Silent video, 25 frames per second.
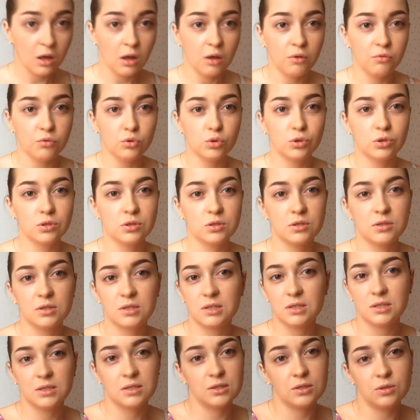А вот
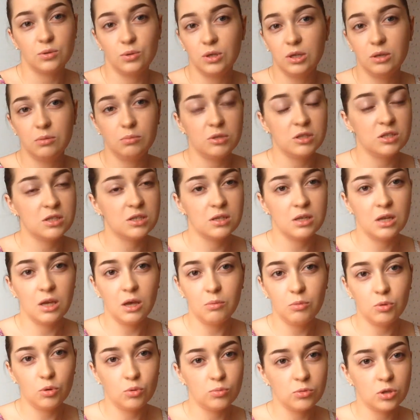с сухими
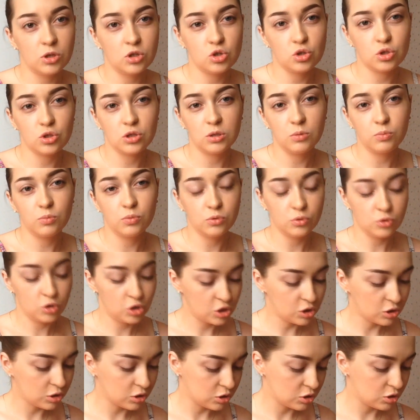тенями у меня что-то не
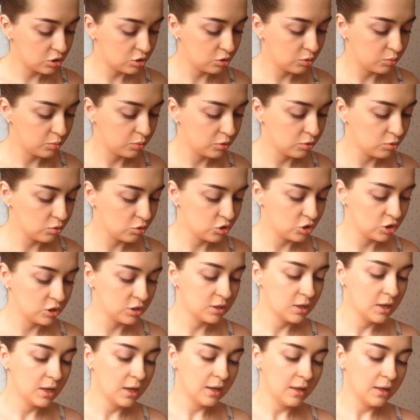получилось ее подружить.